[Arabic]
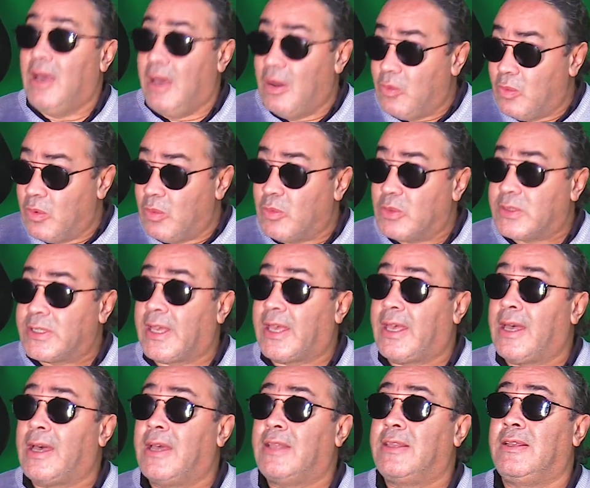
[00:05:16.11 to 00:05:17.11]
اول
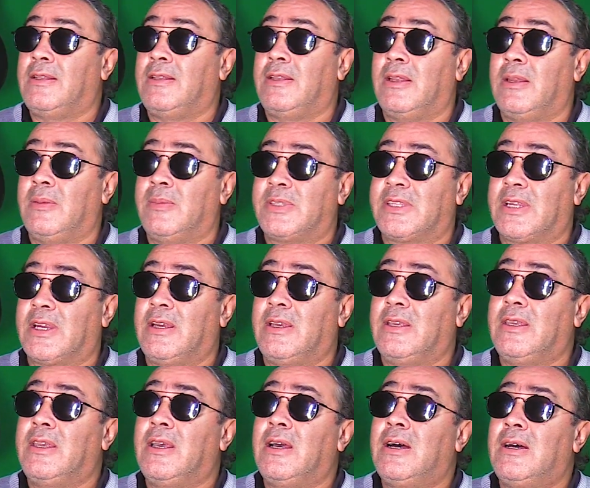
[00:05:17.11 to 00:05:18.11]
موسيقى غادي ندير
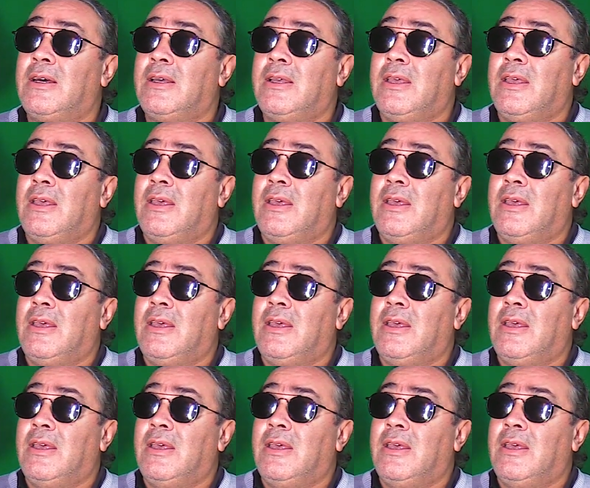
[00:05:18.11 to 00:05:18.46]
المسرحيه